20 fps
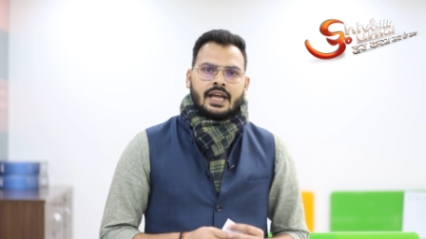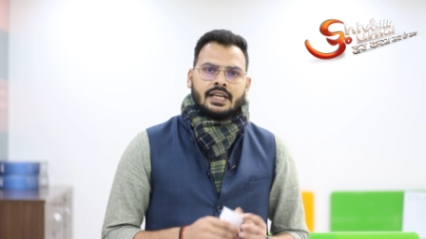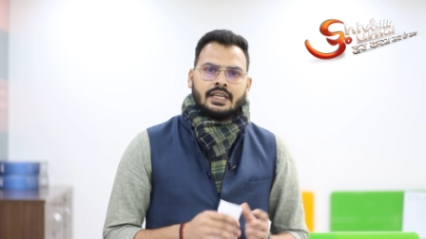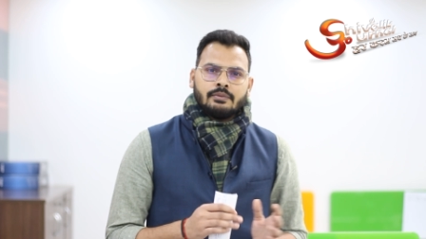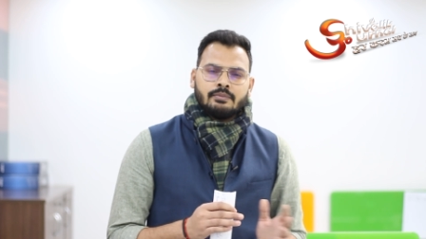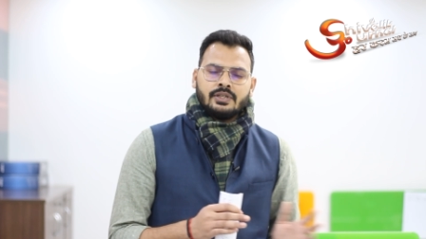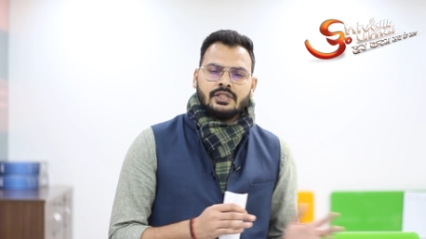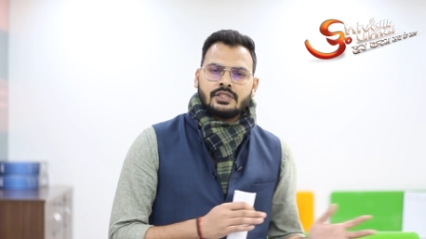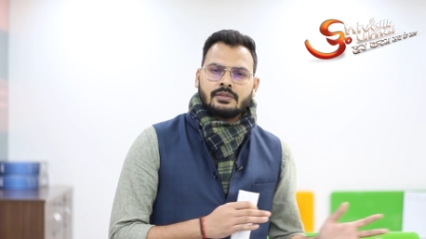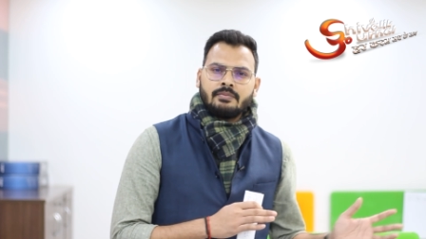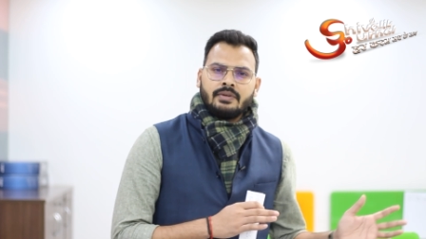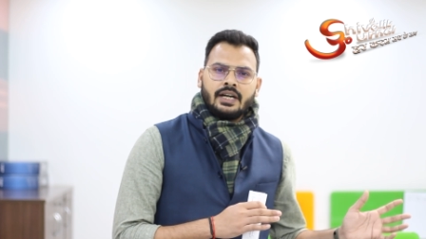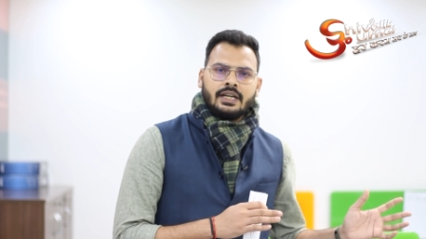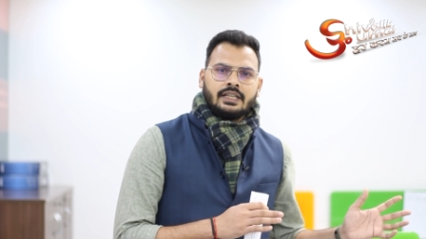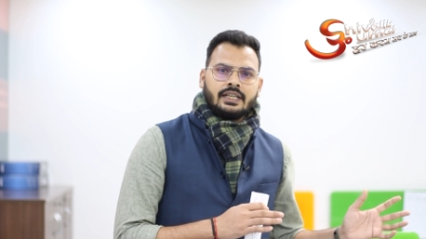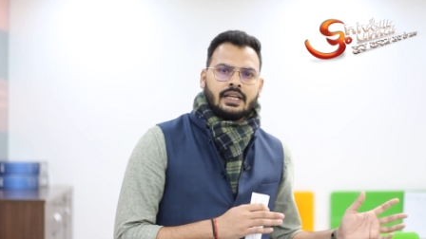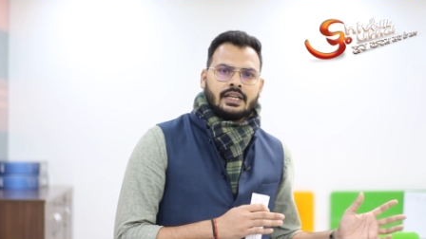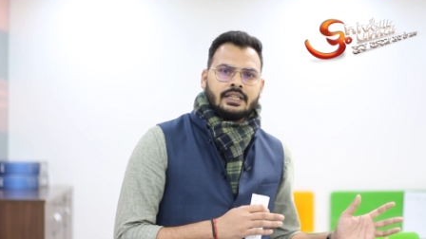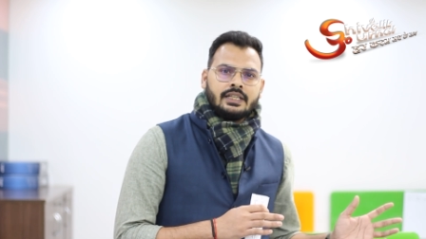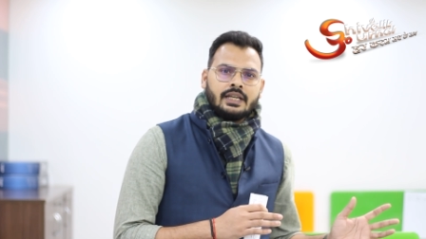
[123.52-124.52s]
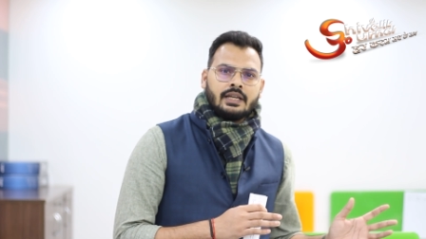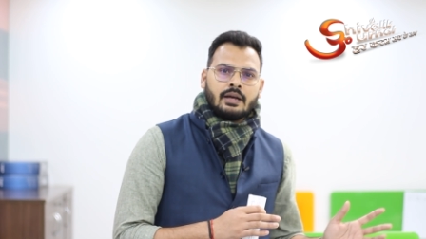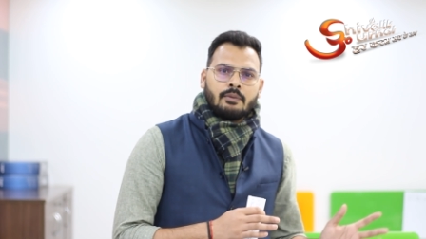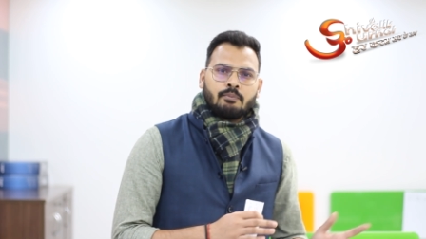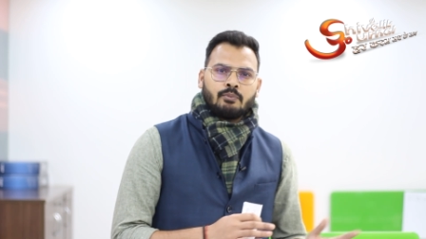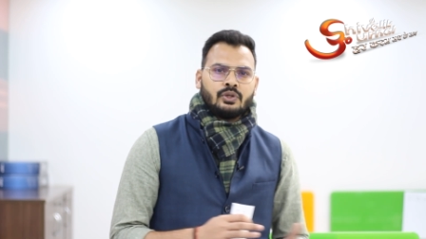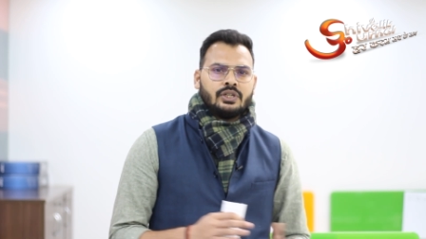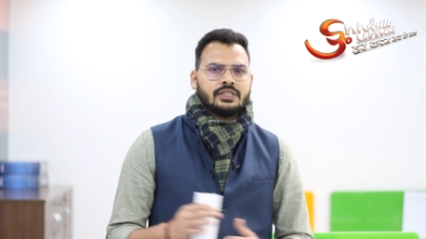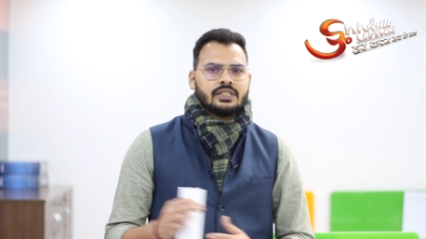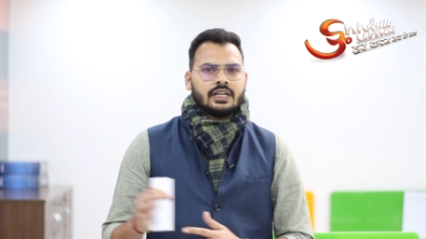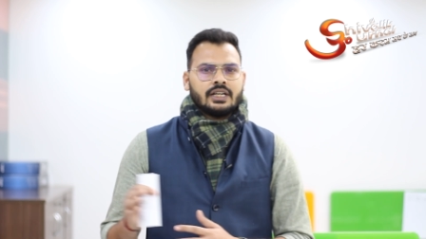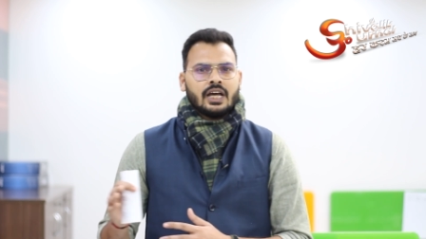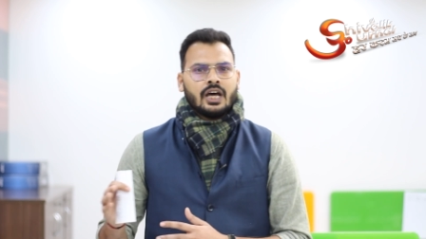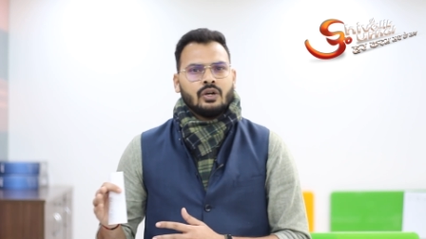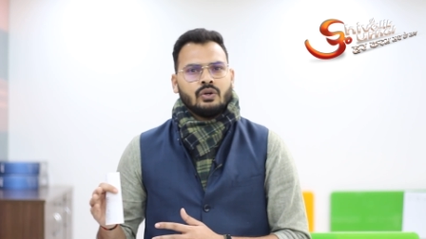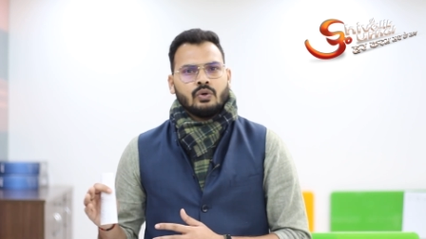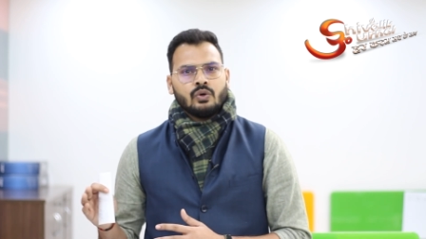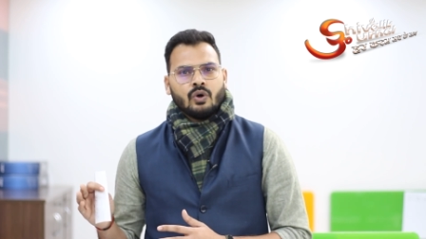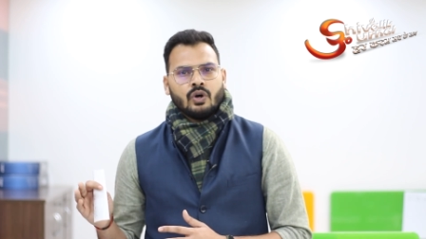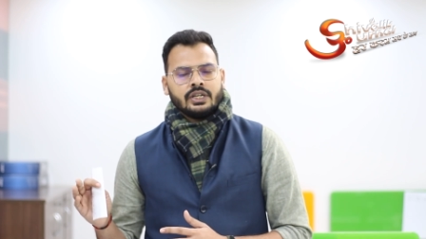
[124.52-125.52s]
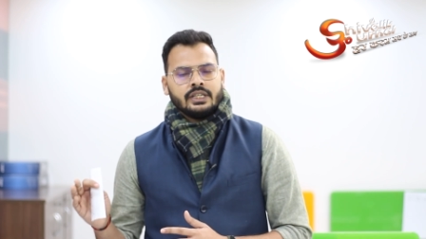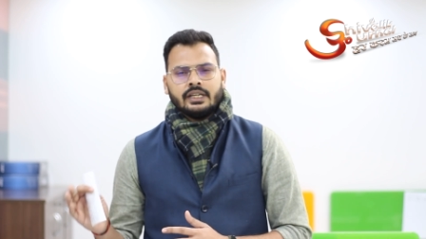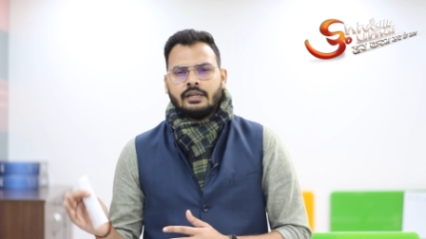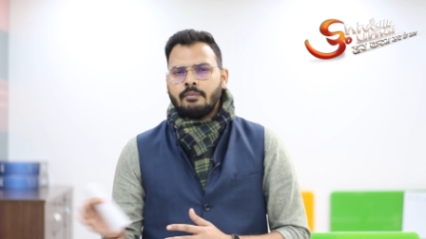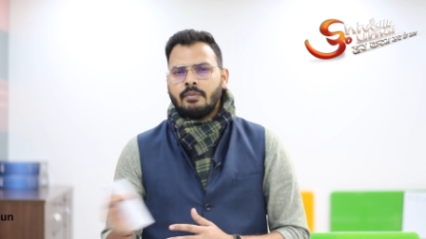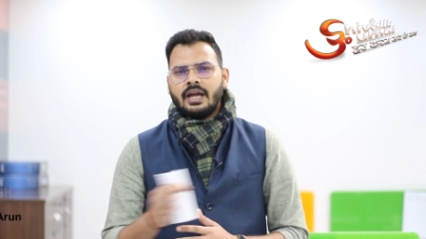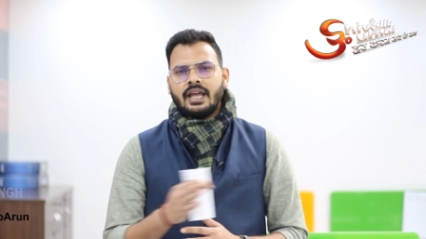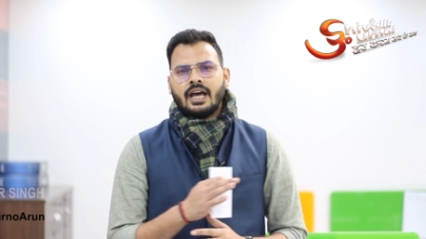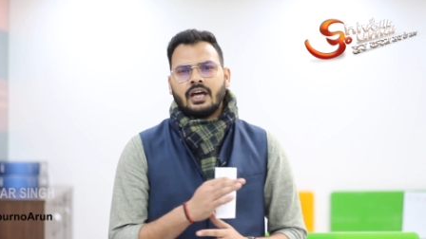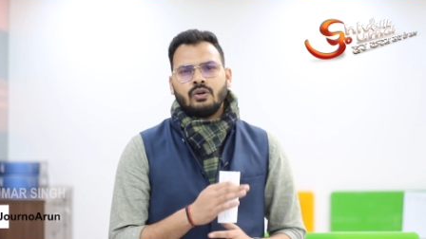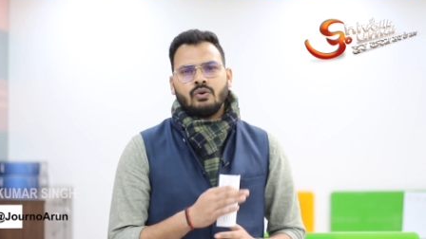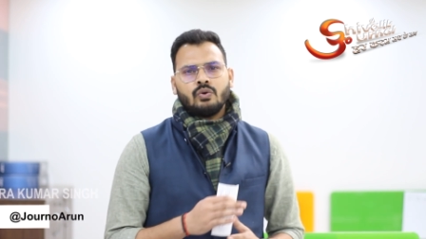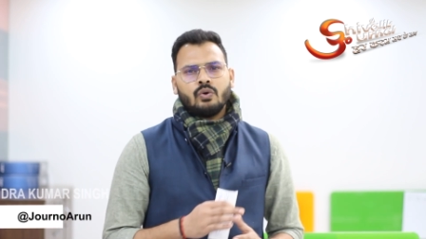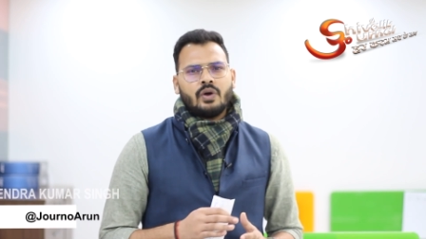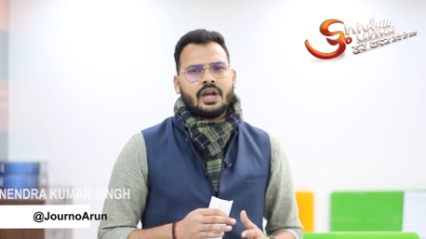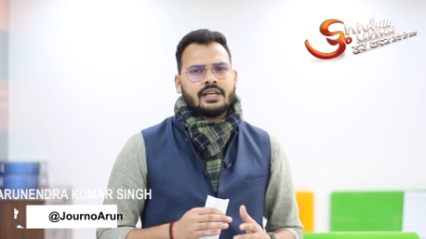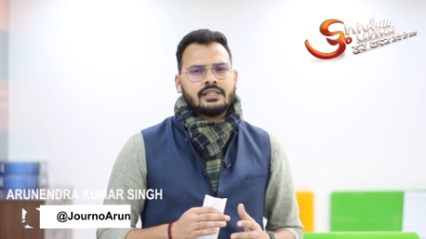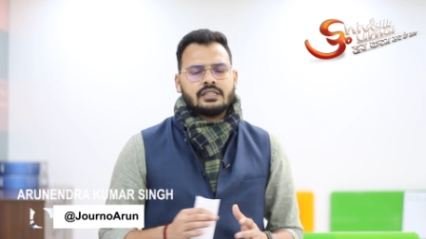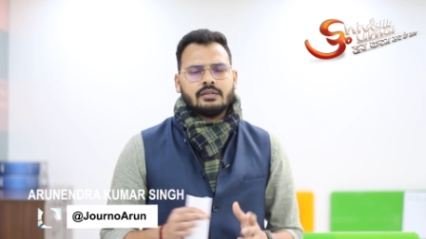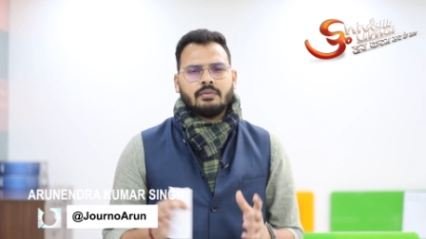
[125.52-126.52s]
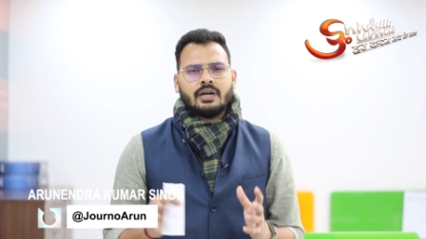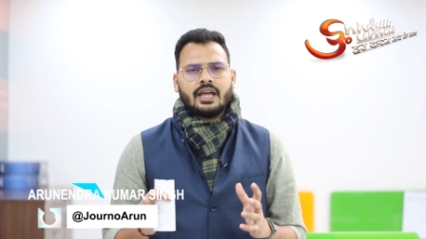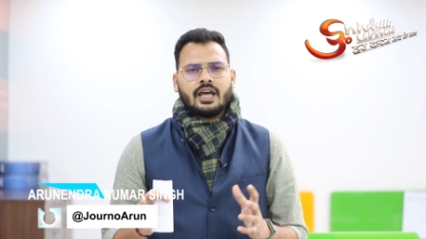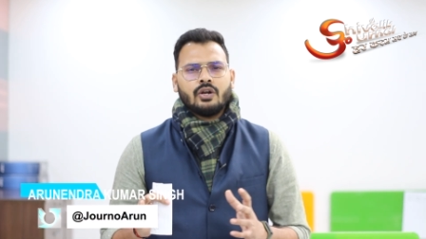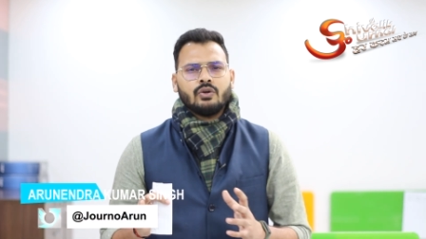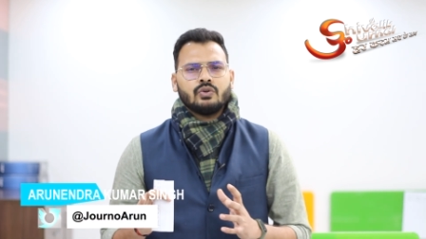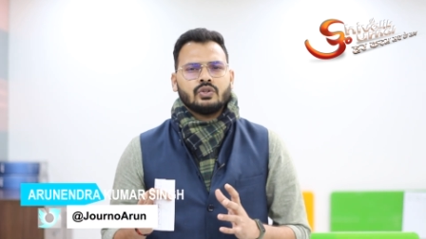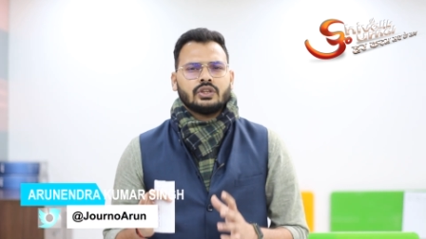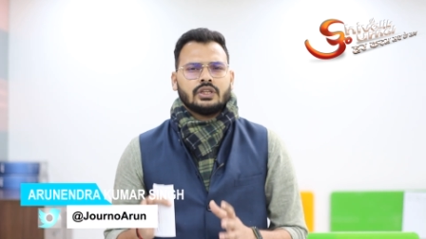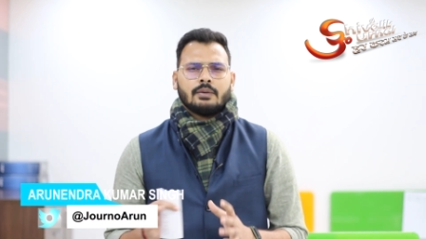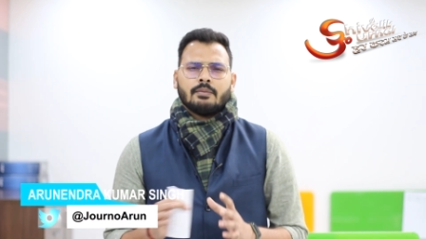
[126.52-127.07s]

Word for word: है कि 20 मिनट के लिए पुलिस हटा लो और इन बयानों को ऐसे बयानों को